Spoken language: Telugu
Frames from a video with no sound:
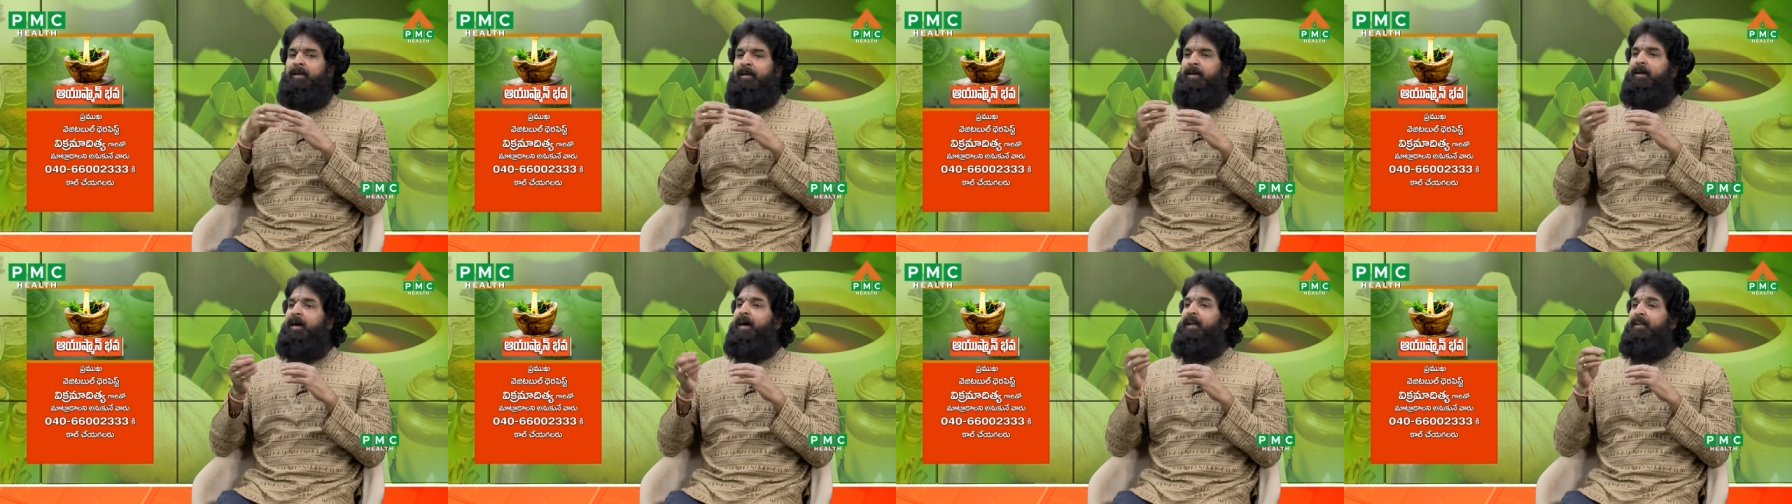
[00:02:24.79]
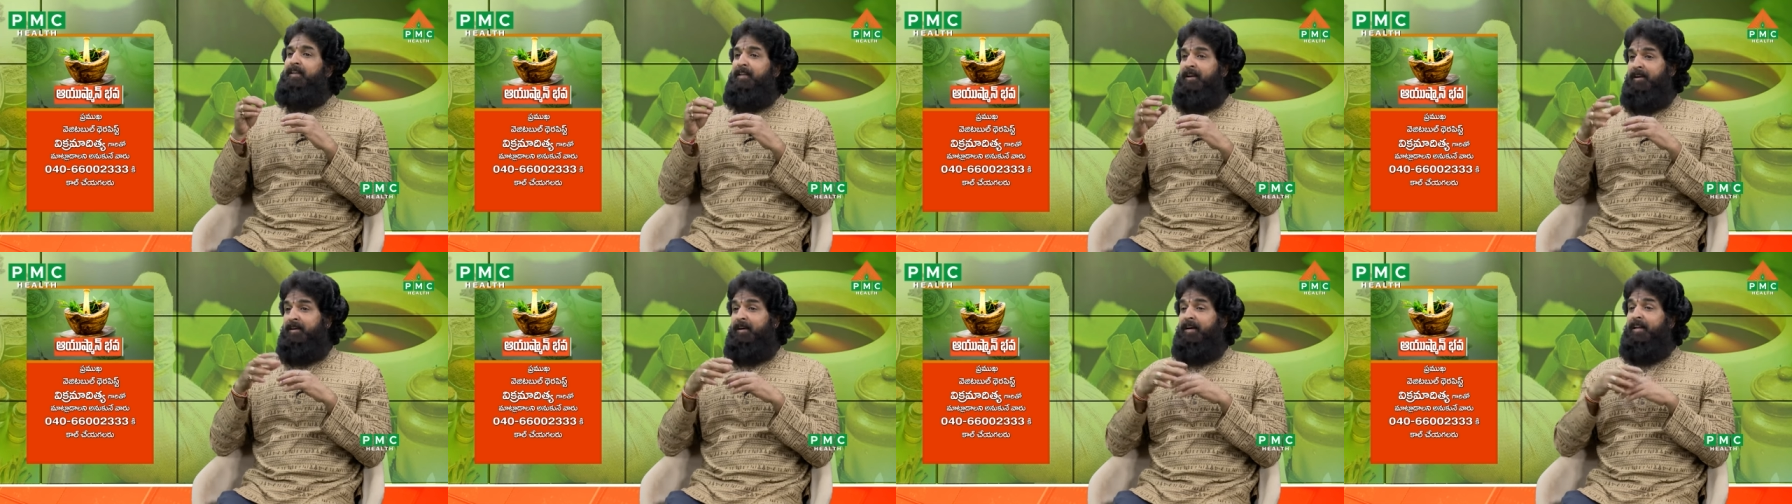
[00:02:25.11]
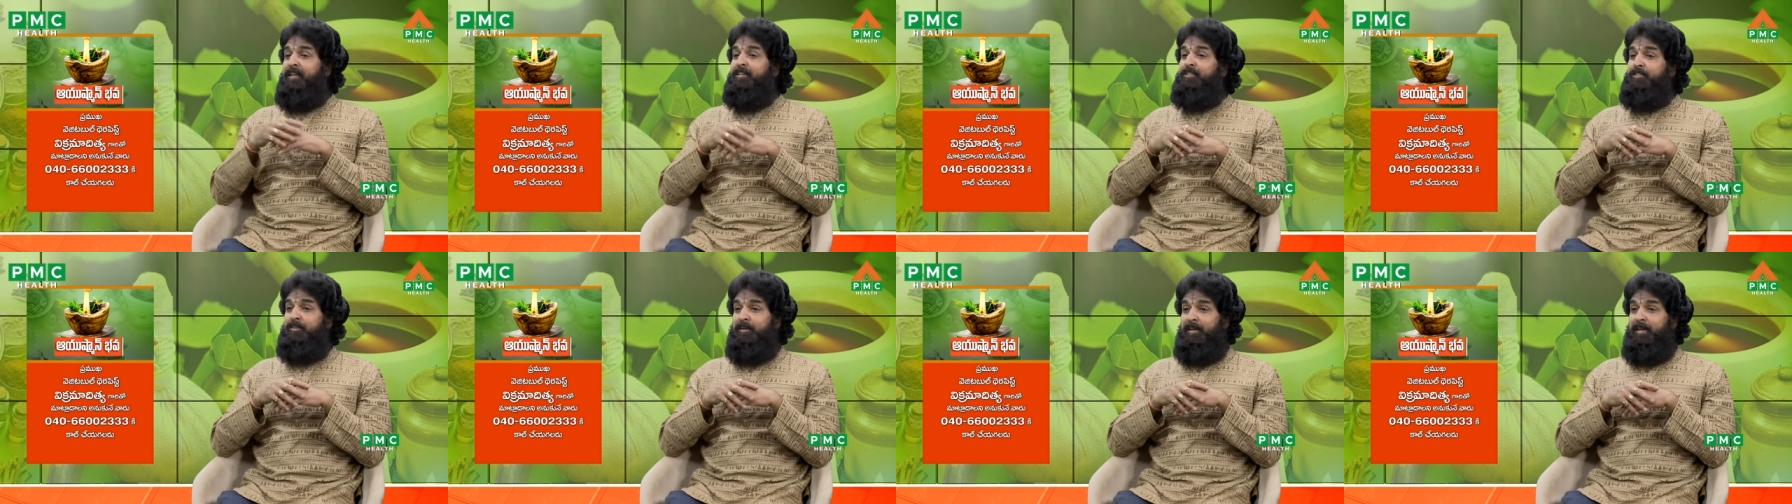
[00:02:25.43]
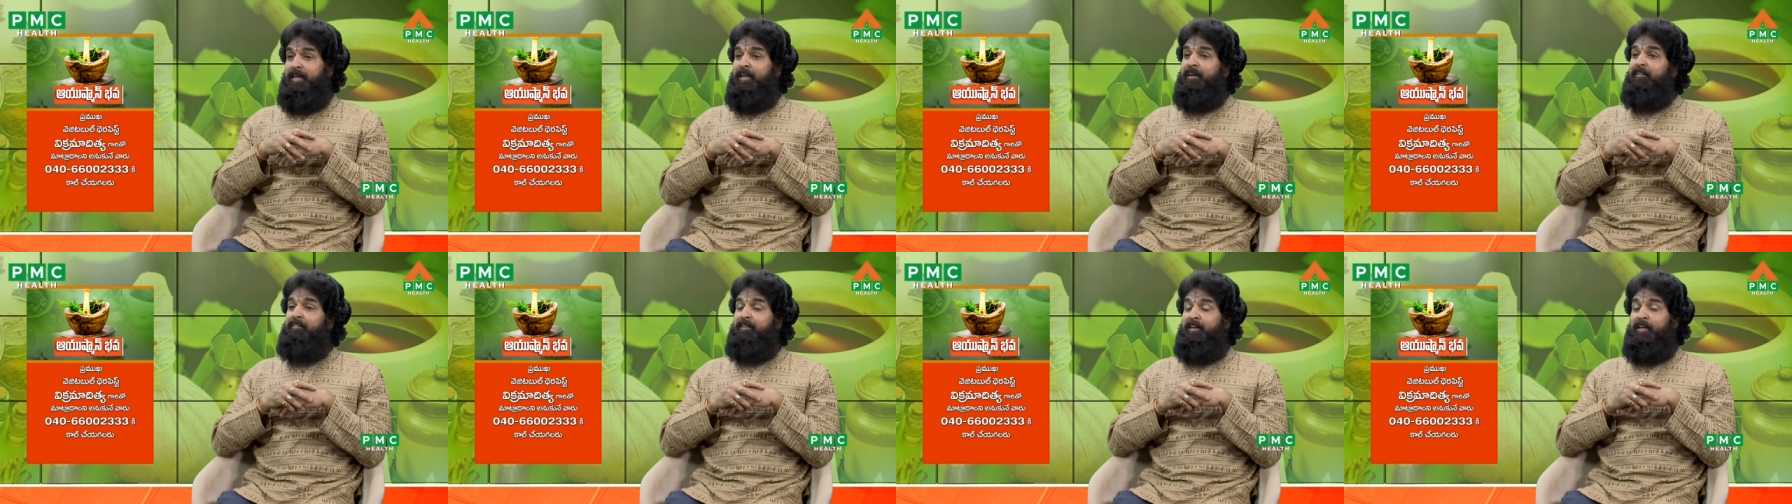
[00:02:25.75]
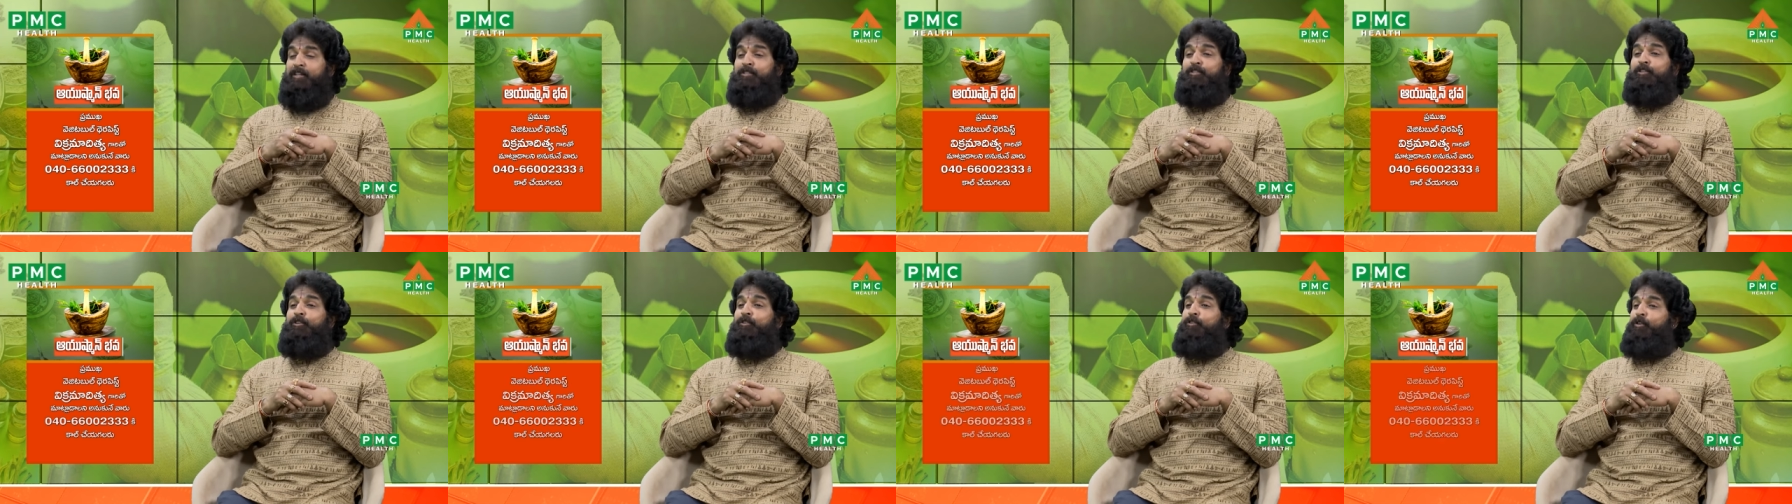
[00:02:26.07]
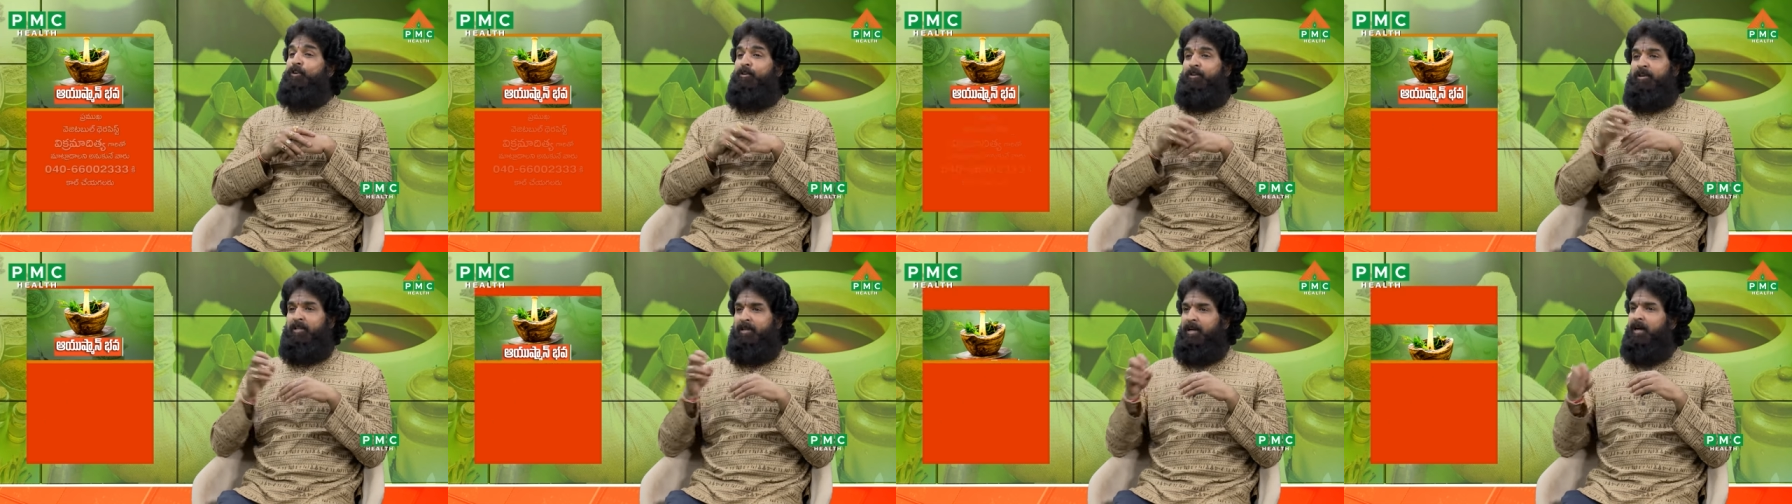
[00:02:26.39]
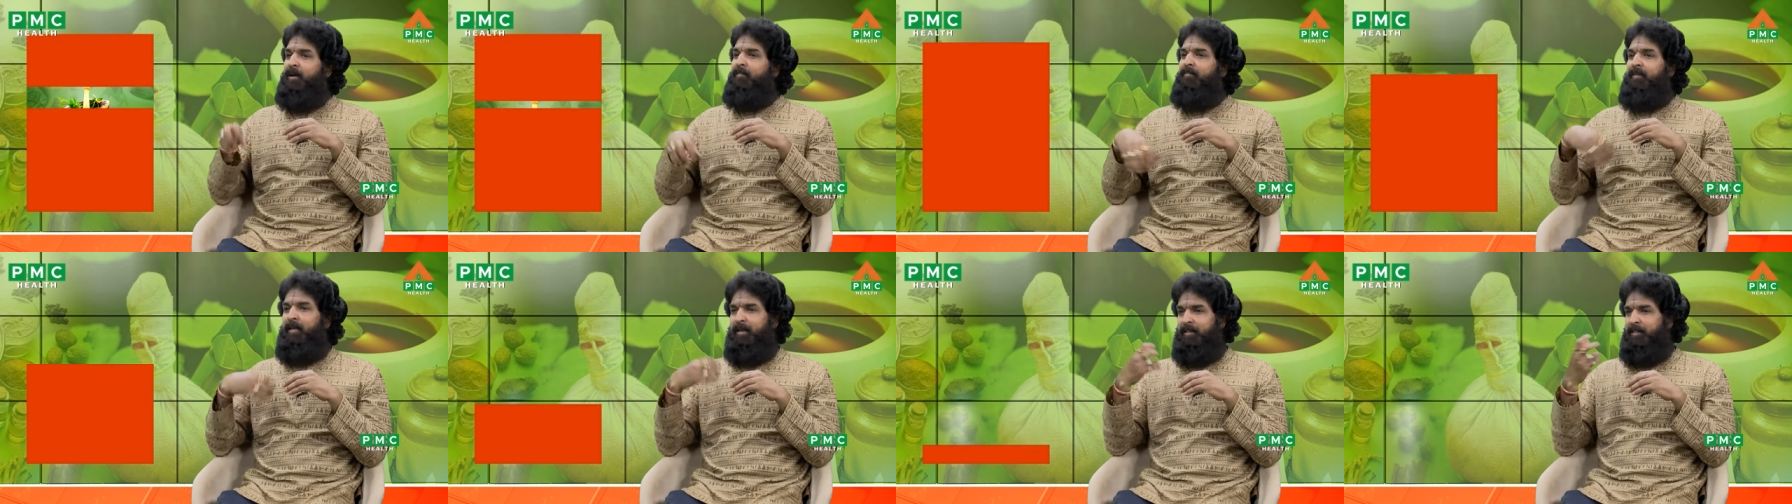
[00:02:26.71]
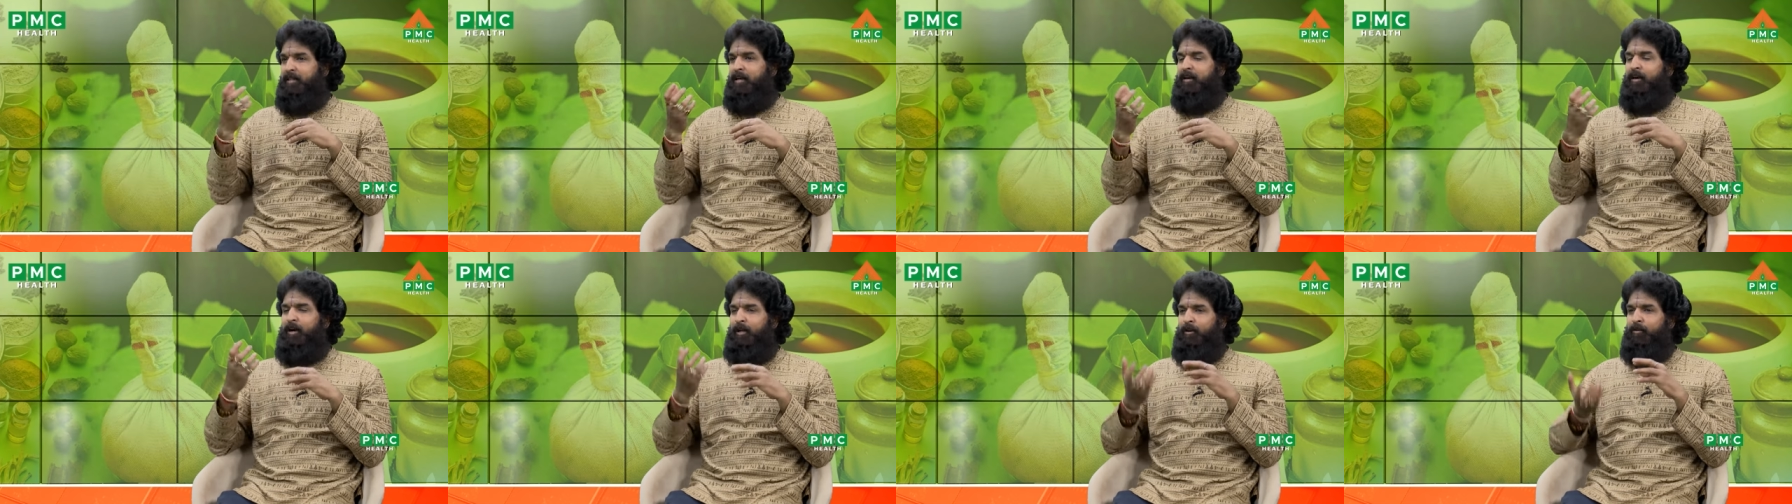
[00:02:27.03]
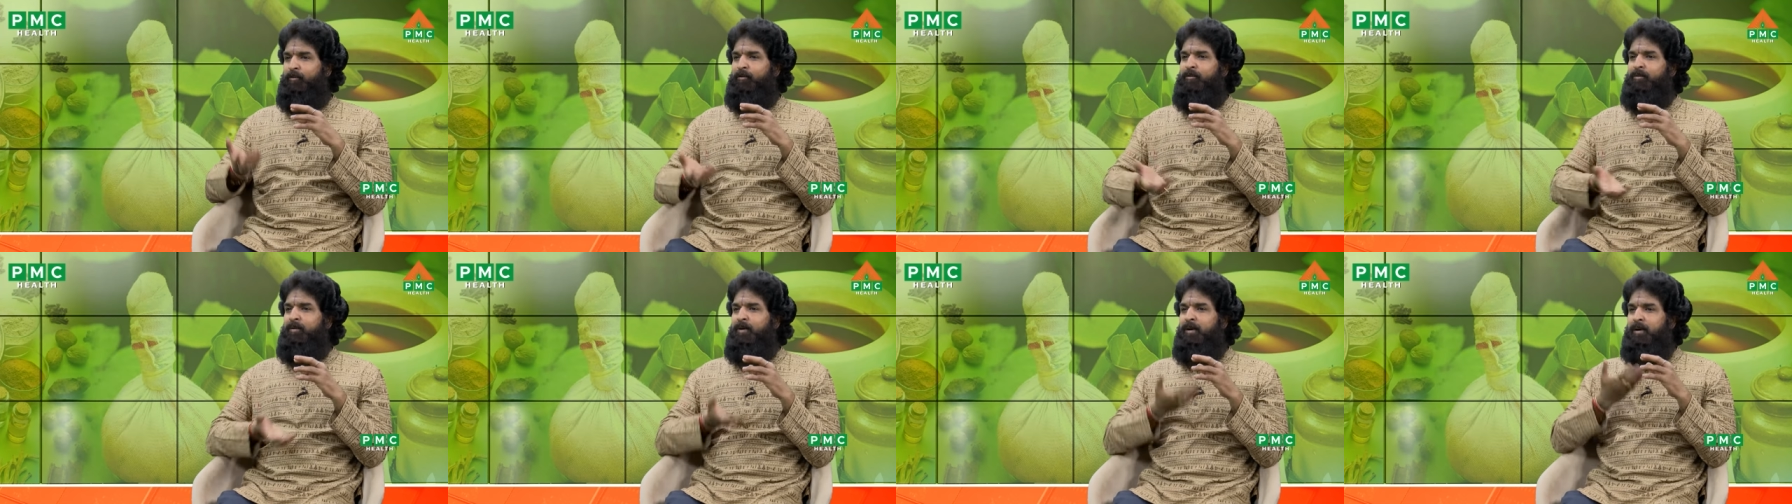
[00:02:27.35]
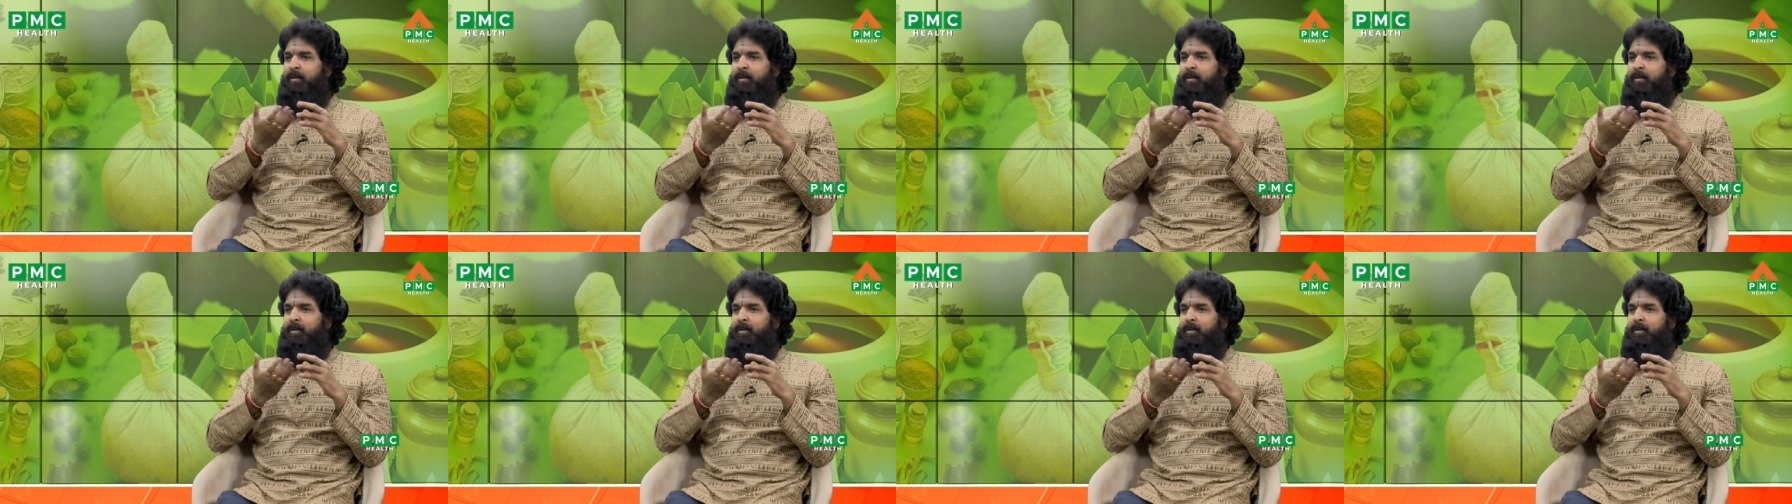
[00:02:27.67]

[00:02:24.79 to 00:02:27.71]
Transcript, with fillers: కార్డియాక్ అరెస్టులు అయ్యే అవకాశం కూడా ఉంటుంది ఆ వ్యర్థగాళ్ళు